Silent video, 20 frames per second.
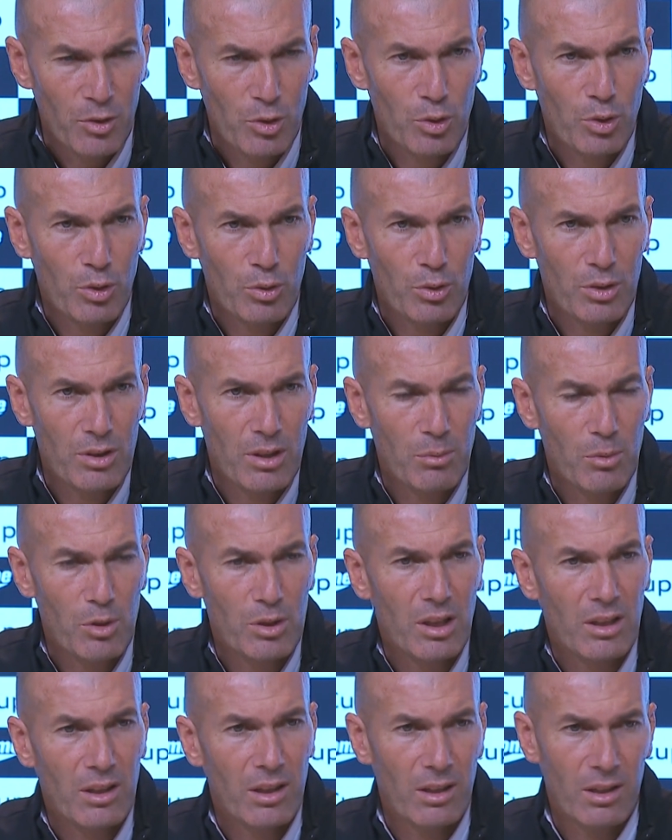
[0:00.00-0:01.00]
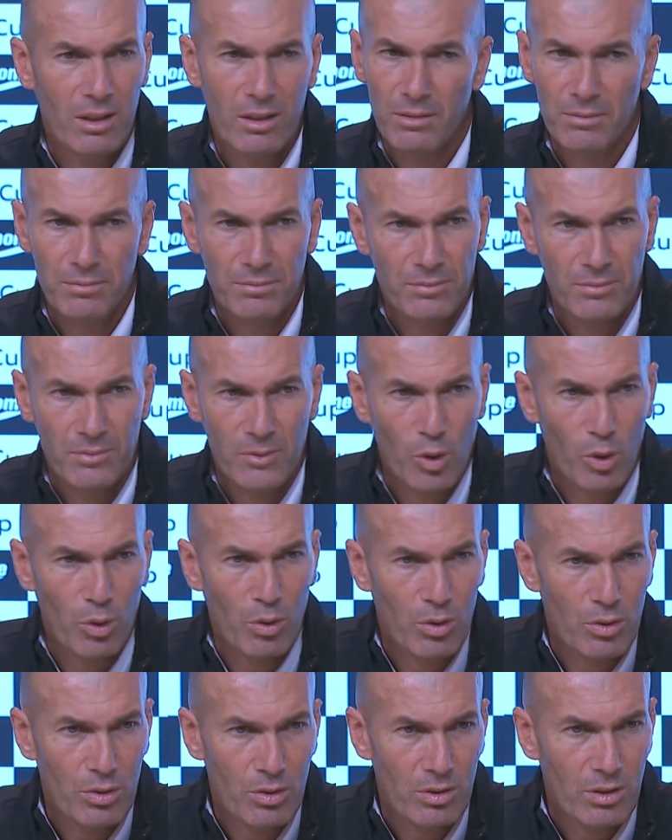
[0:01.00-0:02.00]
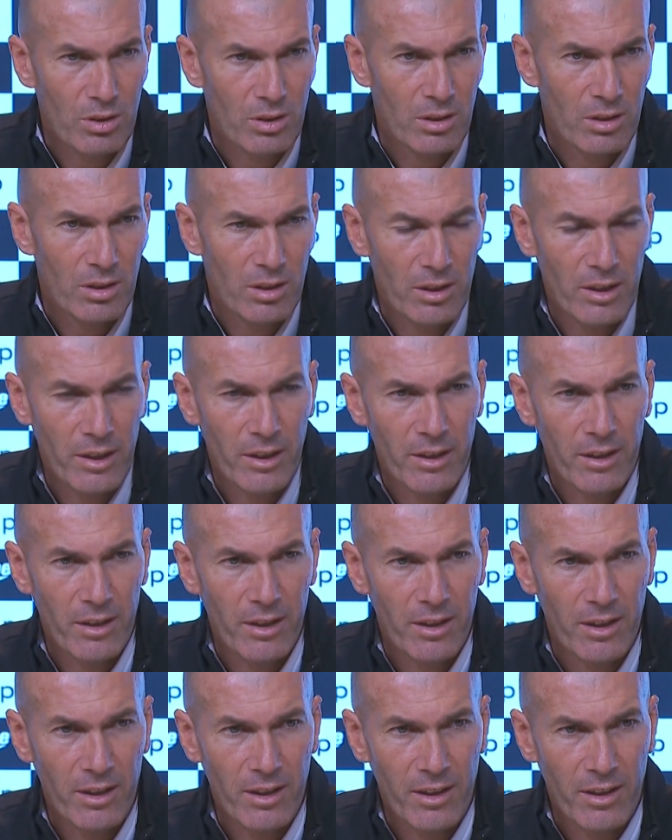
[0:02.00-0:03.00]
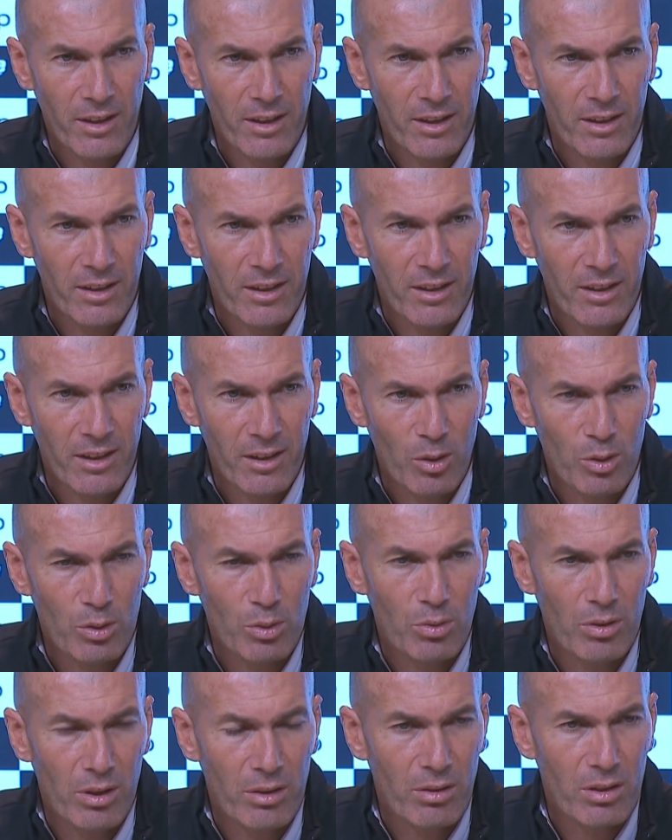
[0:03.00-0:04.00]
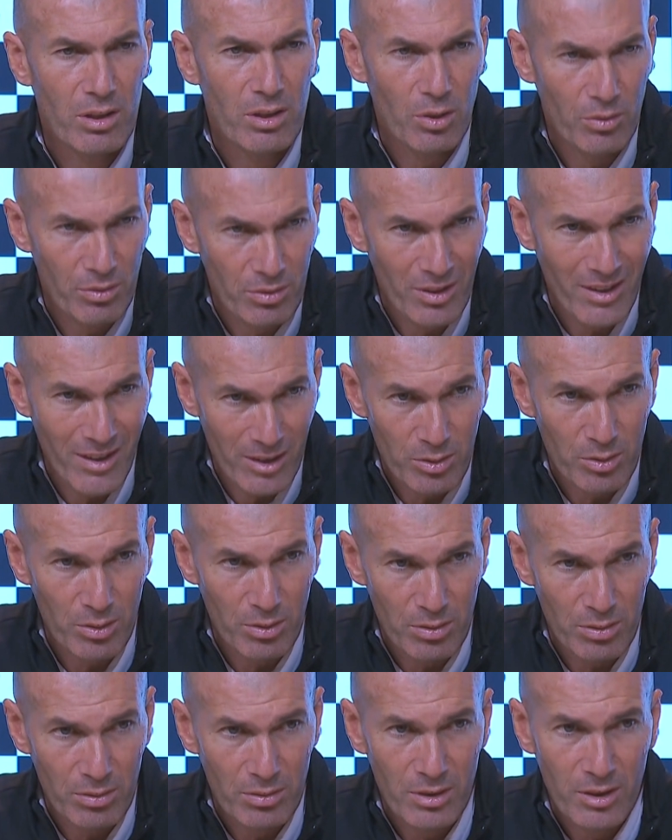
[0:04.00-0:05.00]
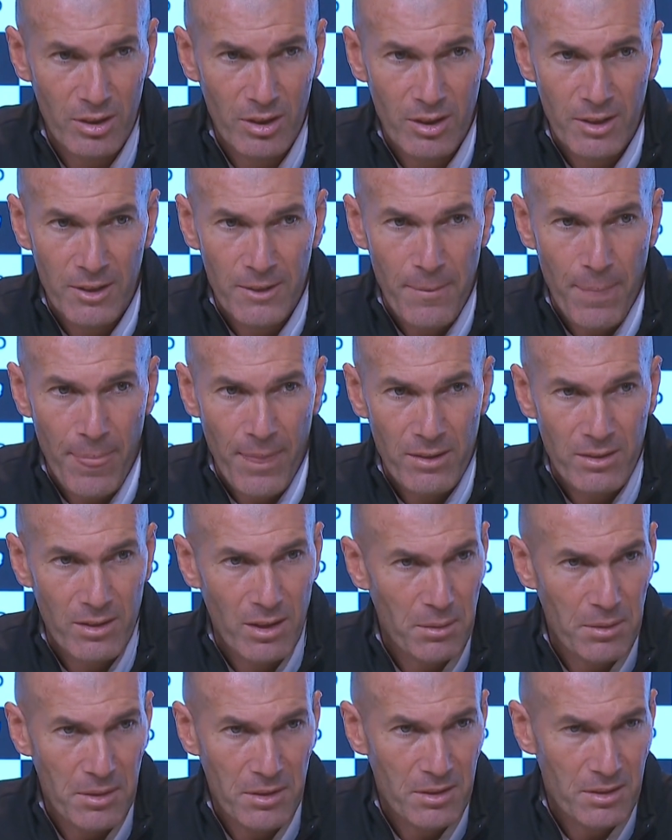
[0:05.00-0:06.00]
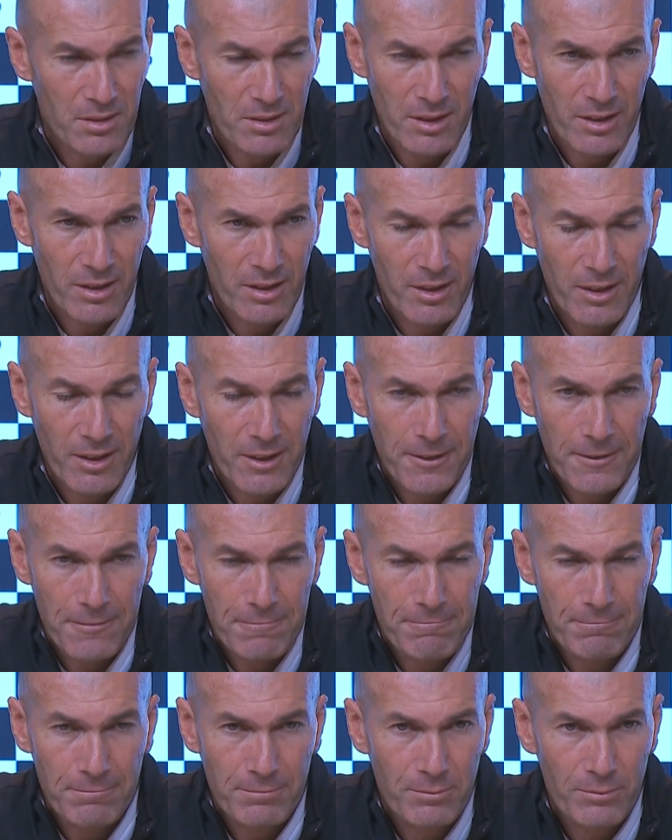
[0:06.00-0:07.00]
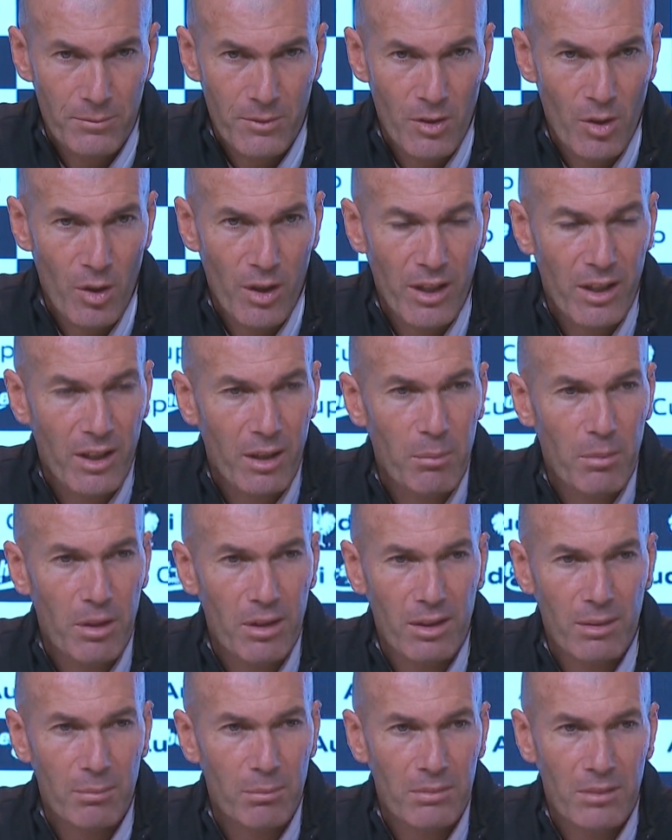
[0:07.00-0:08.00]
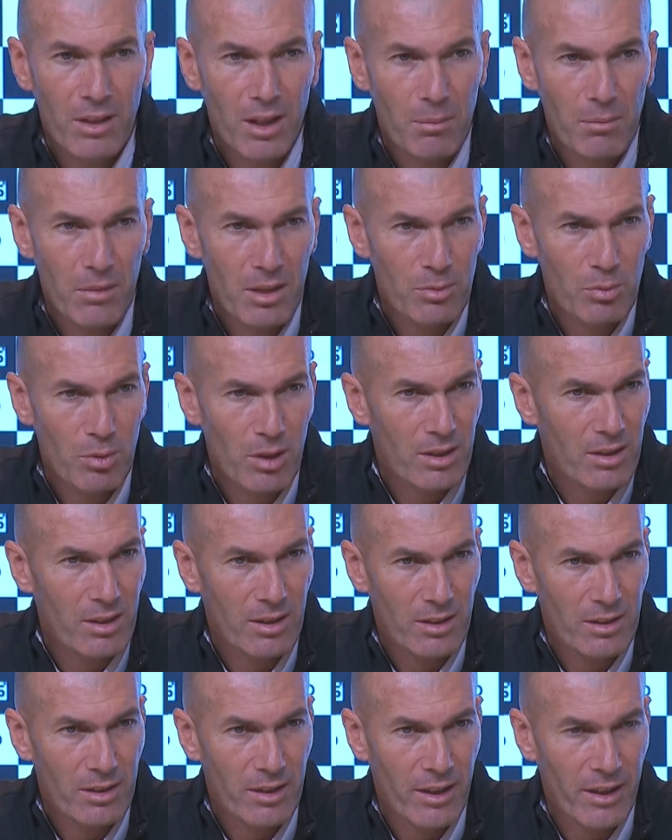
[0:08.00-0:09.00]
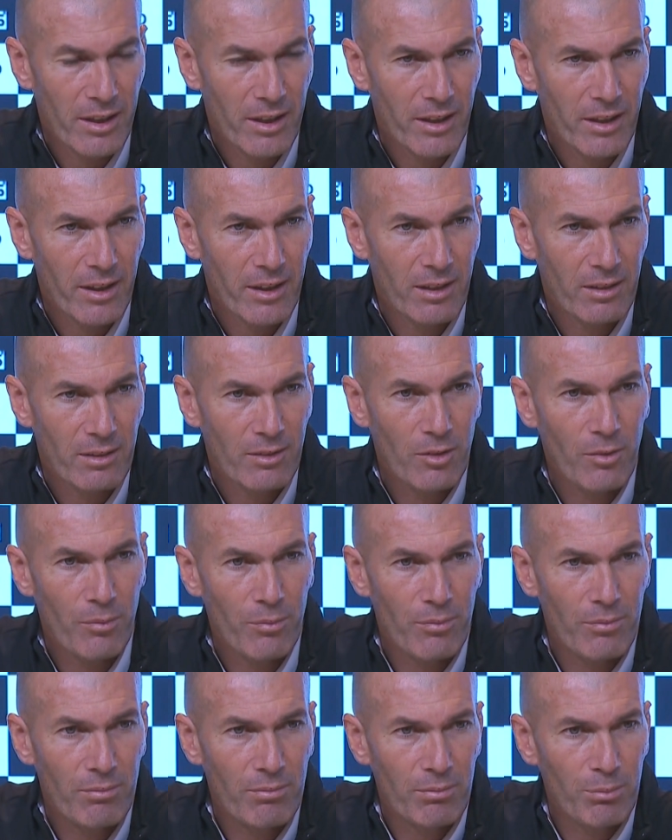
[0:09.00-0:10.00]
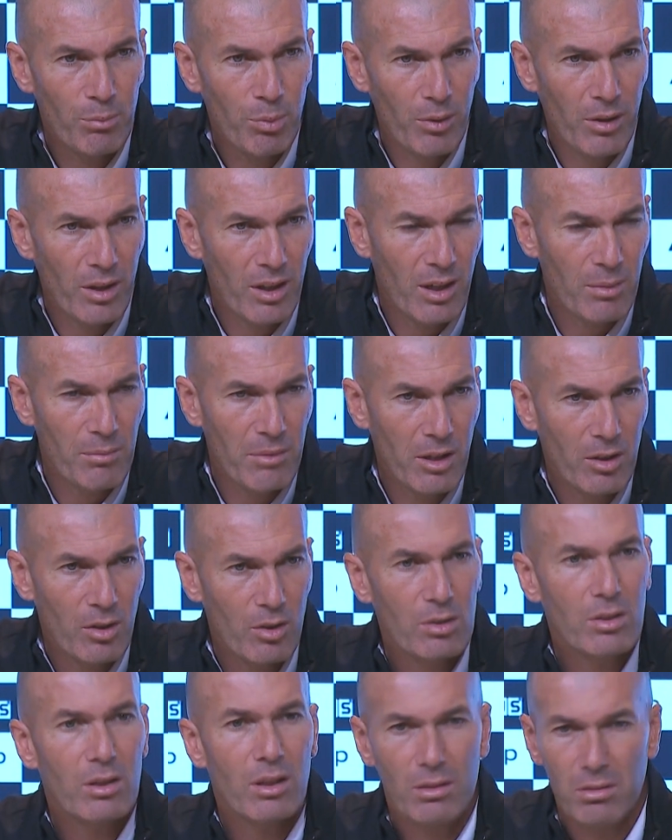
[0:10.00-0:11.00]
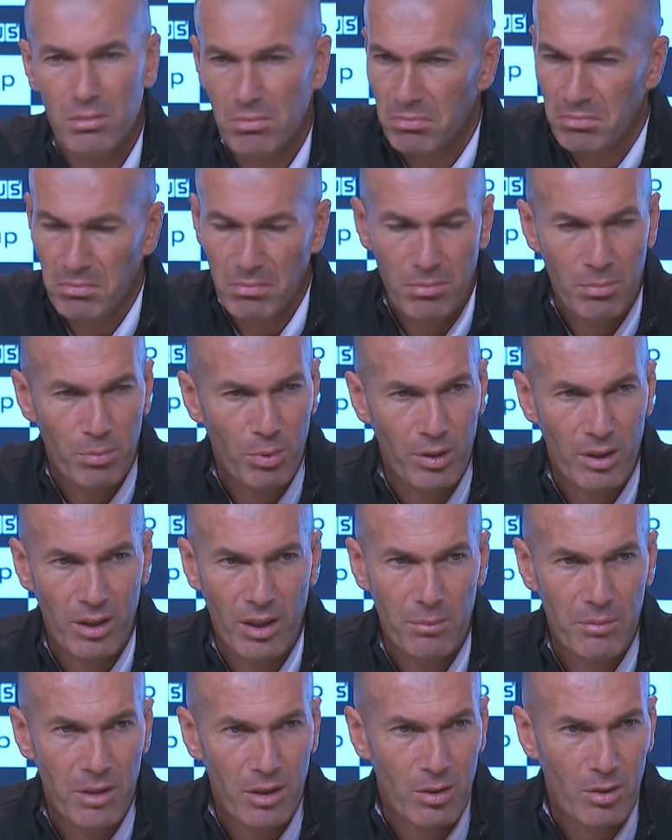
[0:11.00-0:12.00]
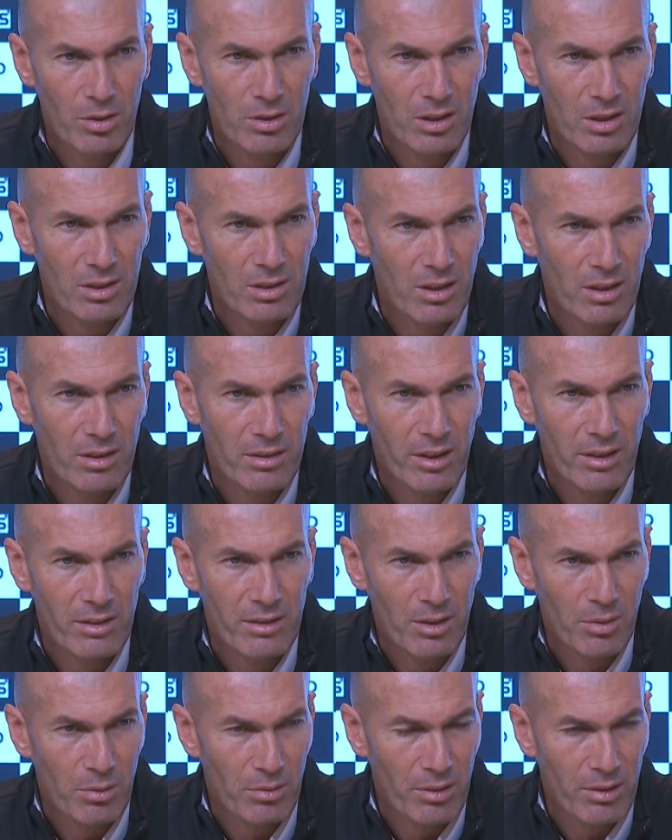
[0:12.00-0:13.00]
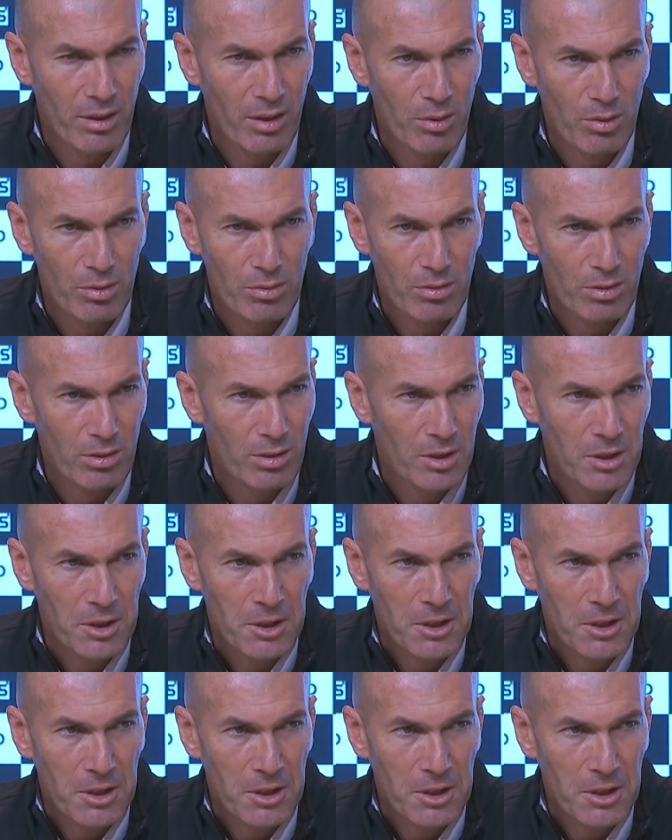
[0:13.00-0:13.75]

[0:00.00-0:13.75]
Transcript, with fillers: Nosotros estamos aquí, todos, eh, y los jugadores son estos, ¿sabes? Eh, no hay que dar más vuelta. Eh, puede cambiar cosas, puede cambiar cosas hasta el 31 de agosto.